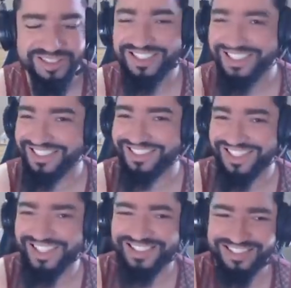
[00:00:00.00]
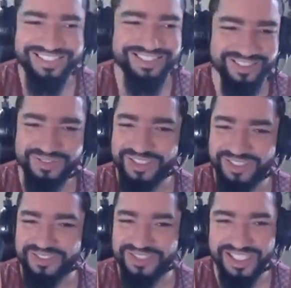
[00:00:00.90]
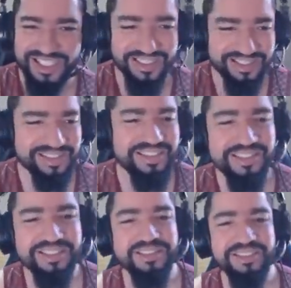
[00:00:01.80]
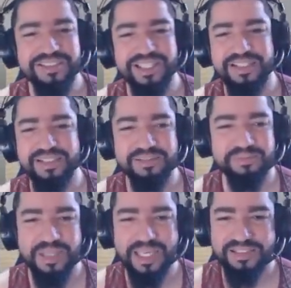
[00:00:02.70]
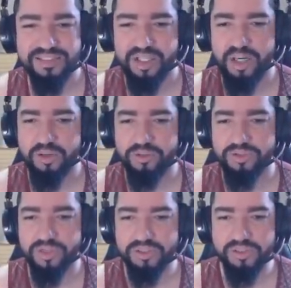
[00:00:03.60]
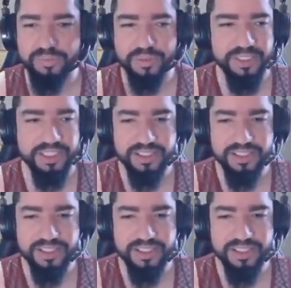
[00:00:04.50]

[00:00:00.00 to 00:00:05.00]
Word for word: Oneiros, cara. Substituiu o Thanatos. Né? Mas, ó, usou sua primeira